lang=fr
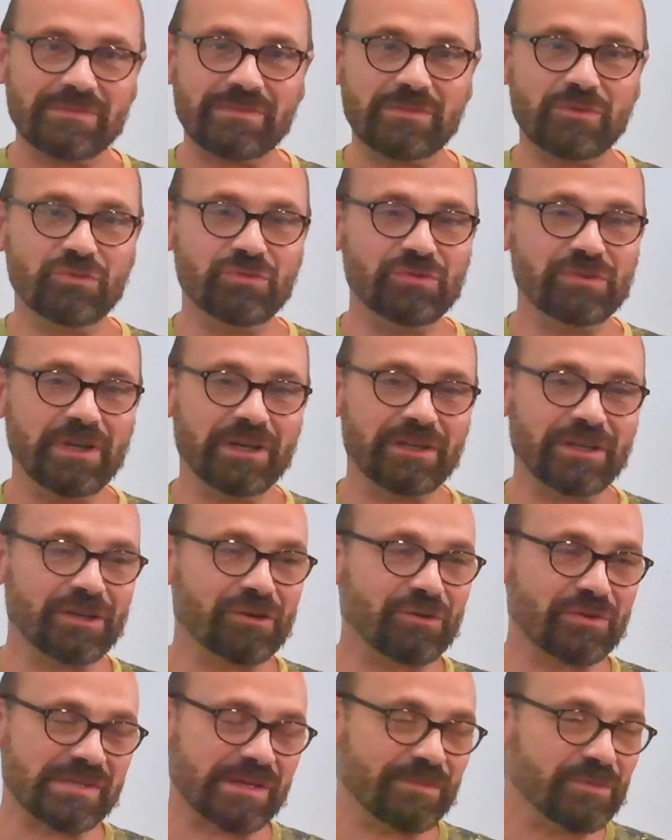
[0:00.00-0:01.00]
où il y a
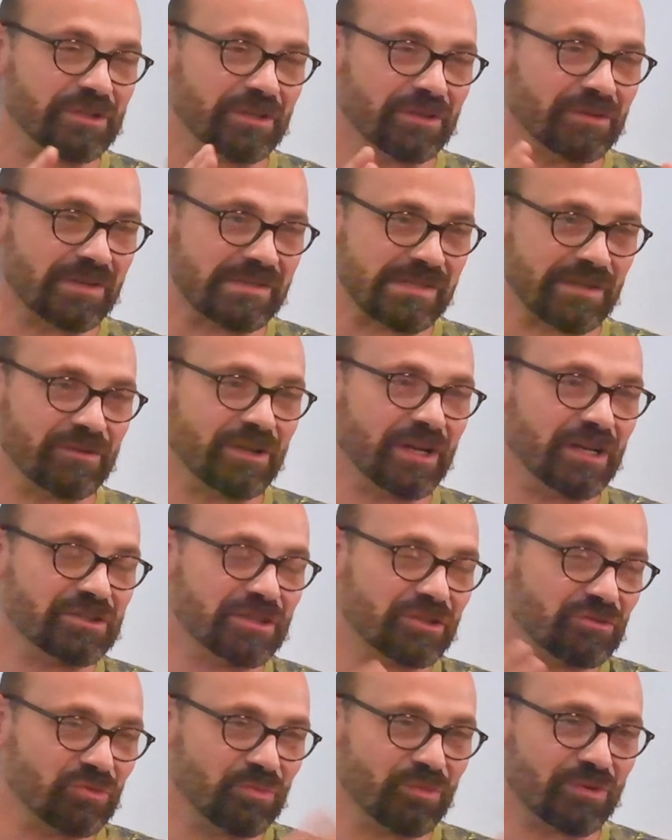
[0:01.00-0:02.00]
quelques habitants dans un
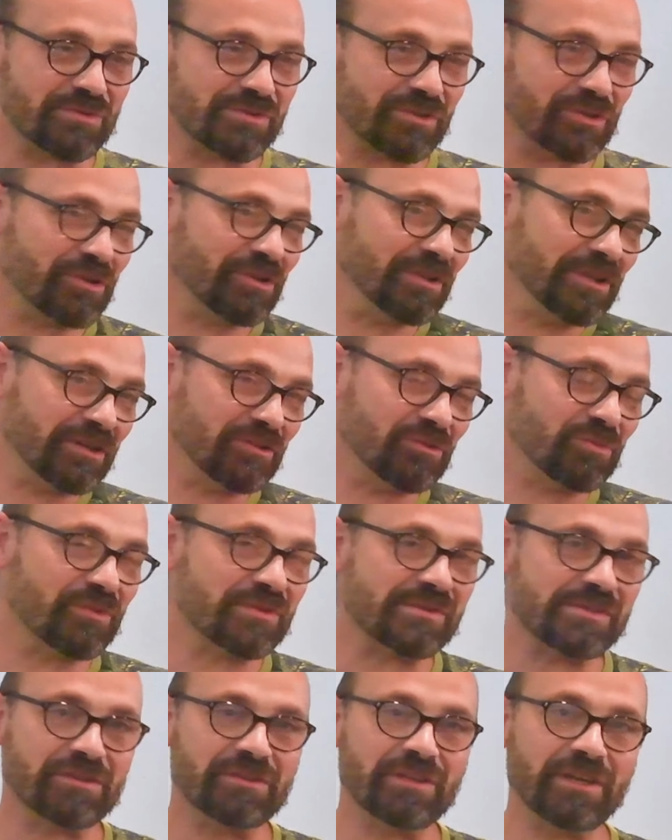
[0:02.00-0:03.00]
village et que tout le monde se connaît, tout le
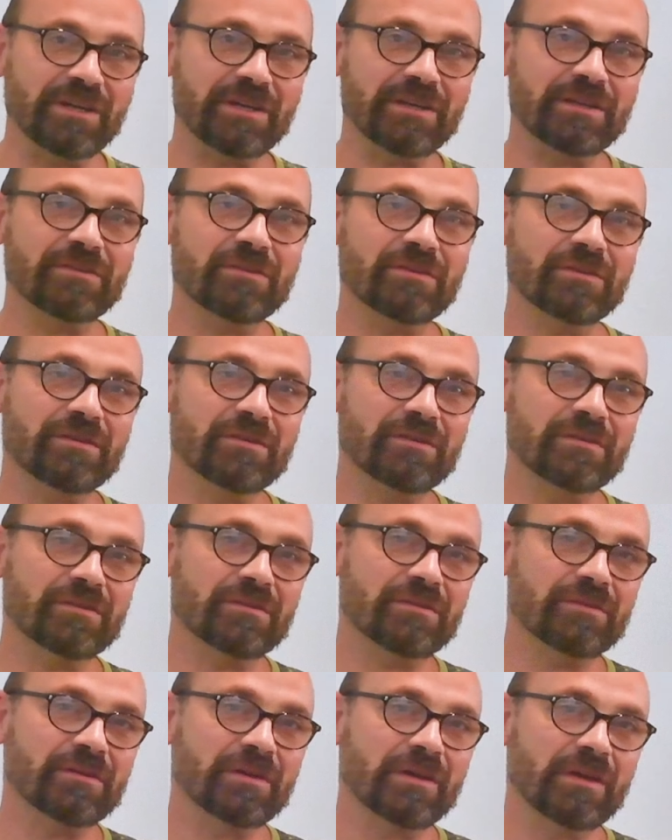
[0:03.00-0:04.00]
monde s'entraide.
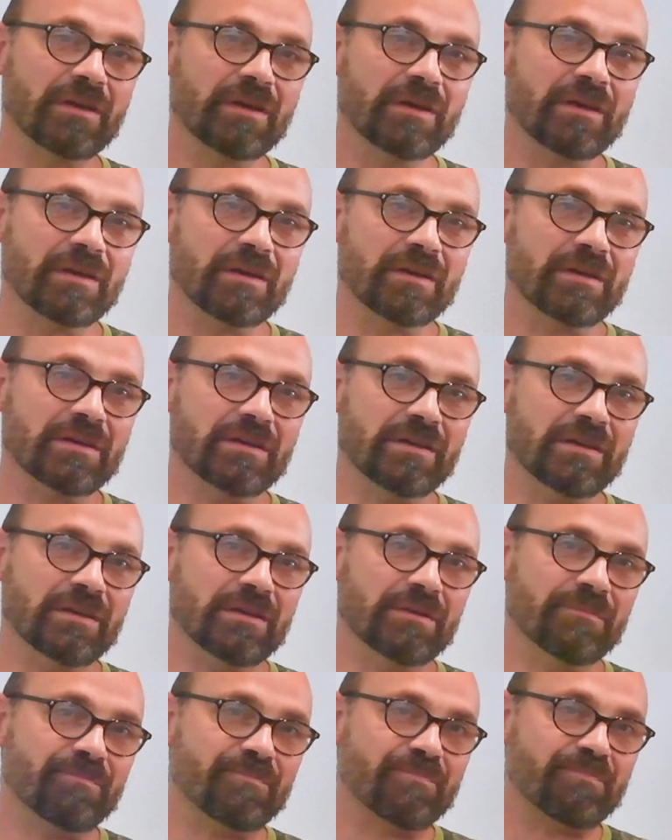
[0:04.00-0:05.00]
Euh,
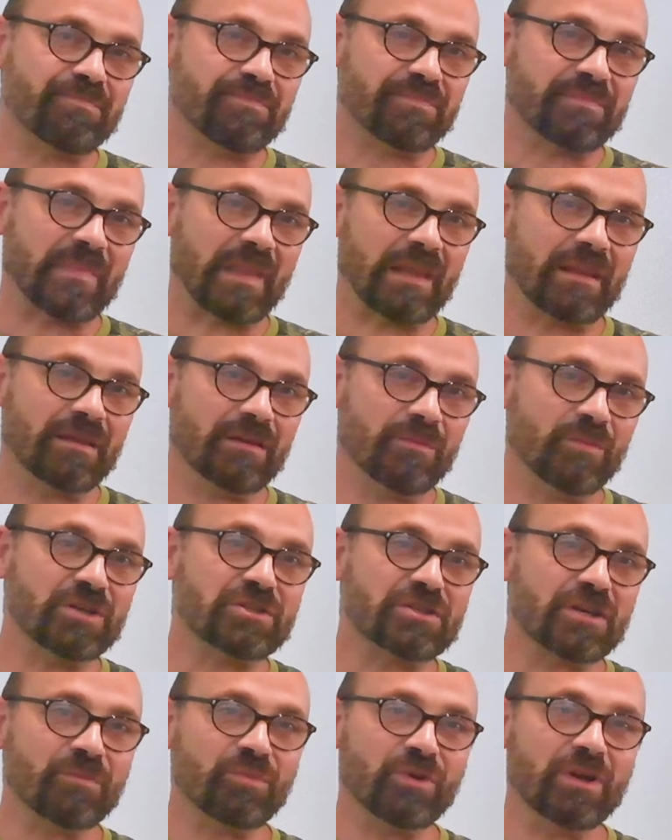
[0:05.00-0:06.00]
euh, moi,
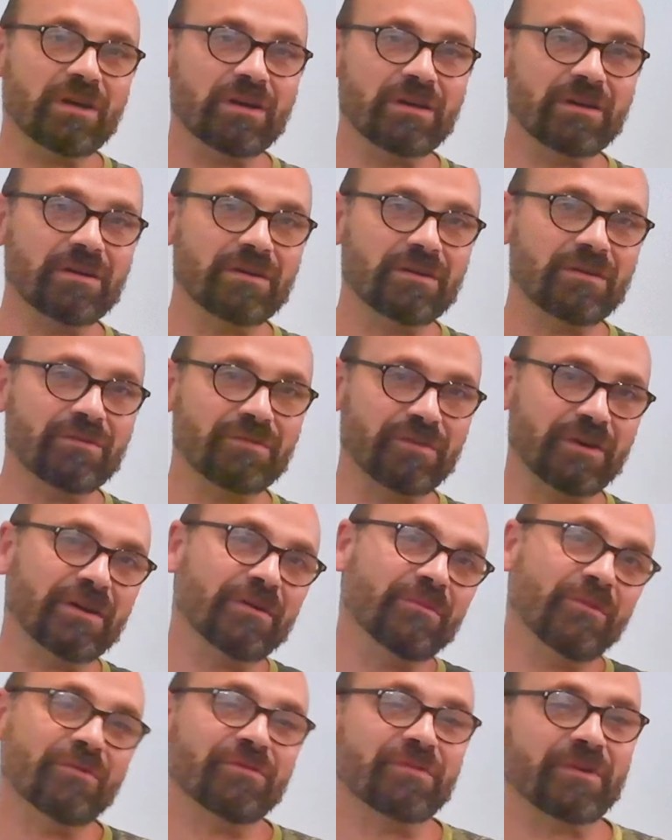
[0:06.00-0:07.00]
je suis un peu la,
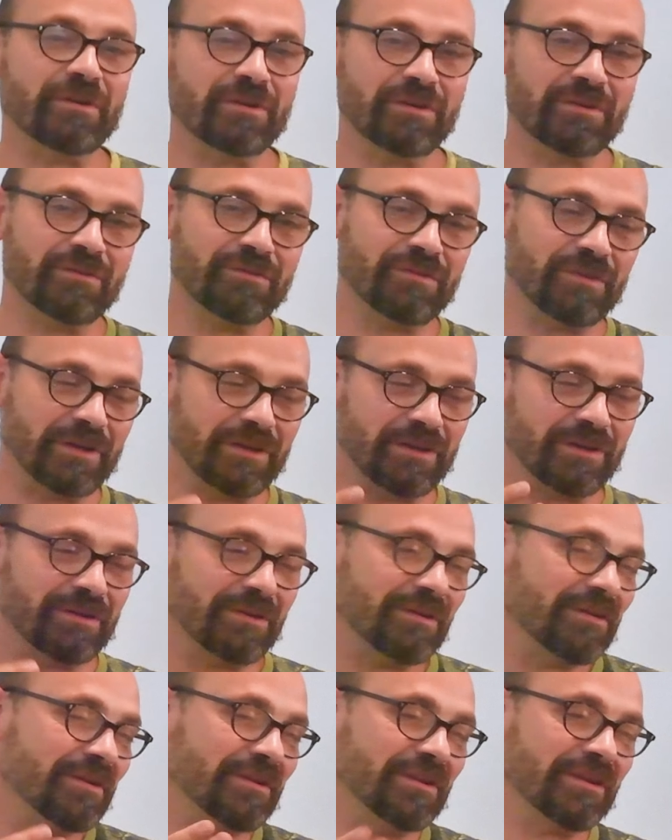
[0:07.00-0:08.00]
enfin, enfin,
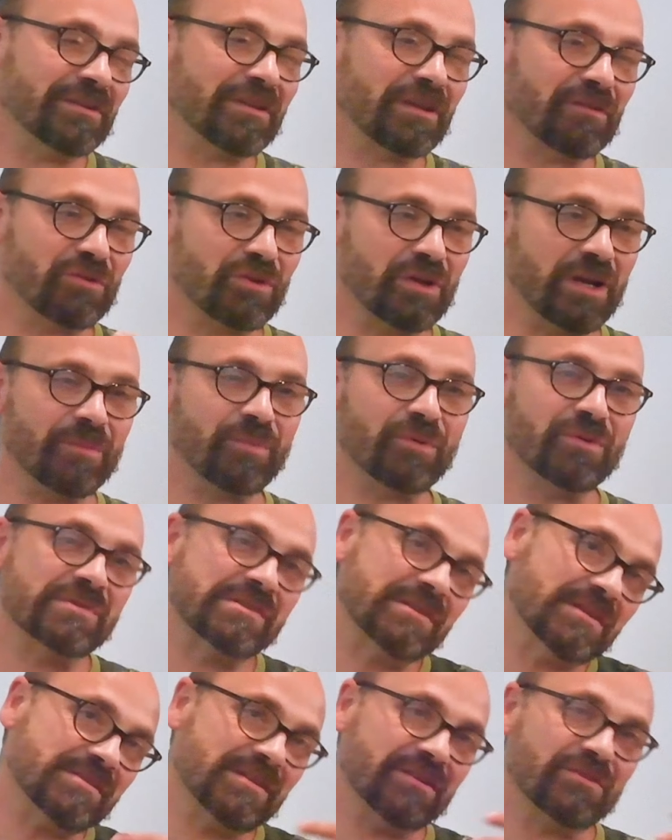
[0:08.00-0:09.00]
enfin, un interview à la
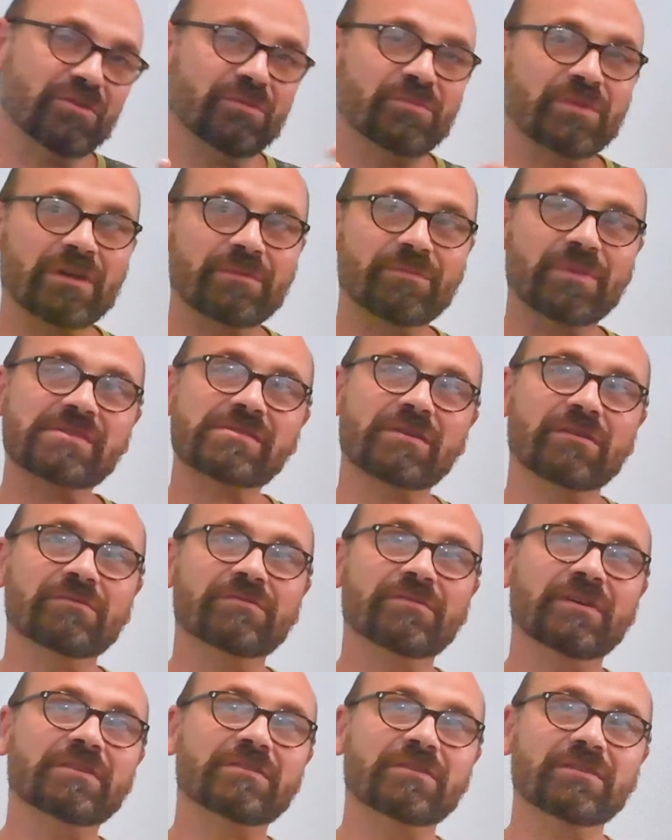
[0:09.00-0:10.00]
Proust, et ça tombe bien parce qu'en
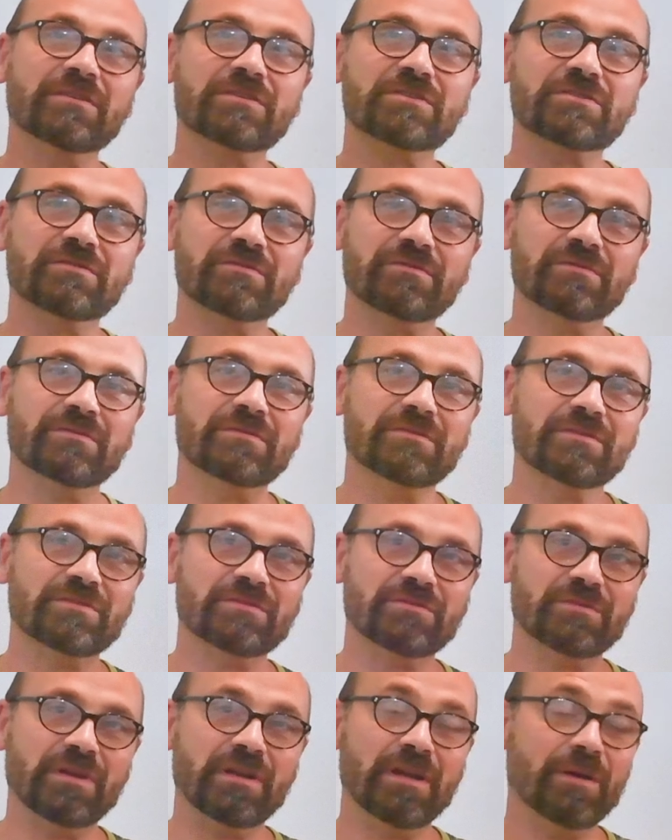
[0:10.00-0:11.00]
fait, euh, je,
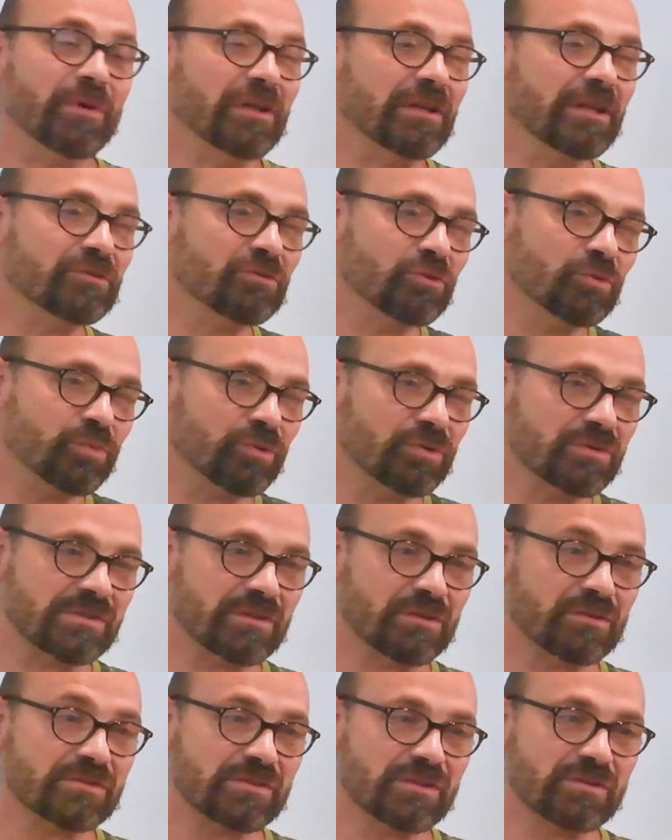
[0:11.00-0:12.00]
suis à la Madeleine de
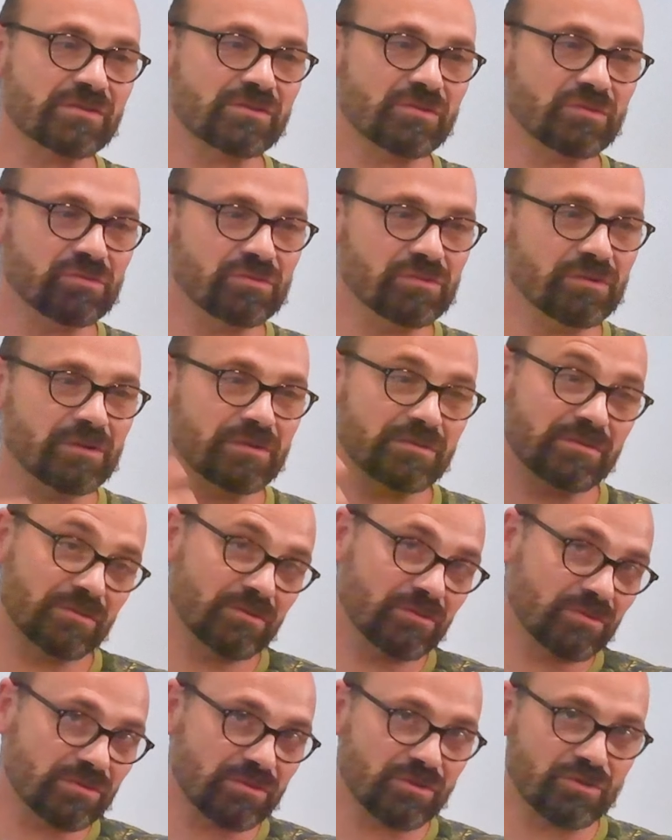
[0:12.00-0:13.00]
Proust dans le sens où
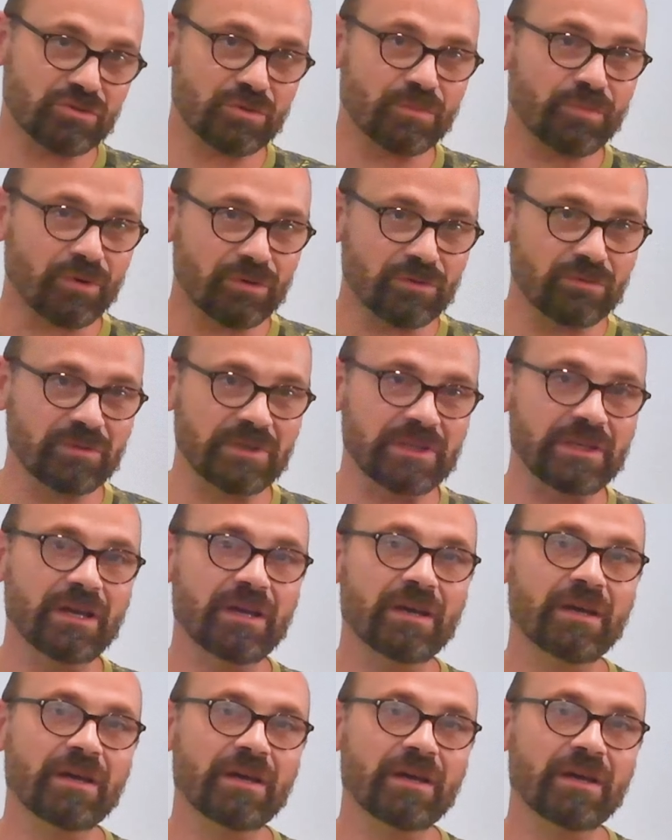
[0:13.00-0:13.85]
tout ce que je produis,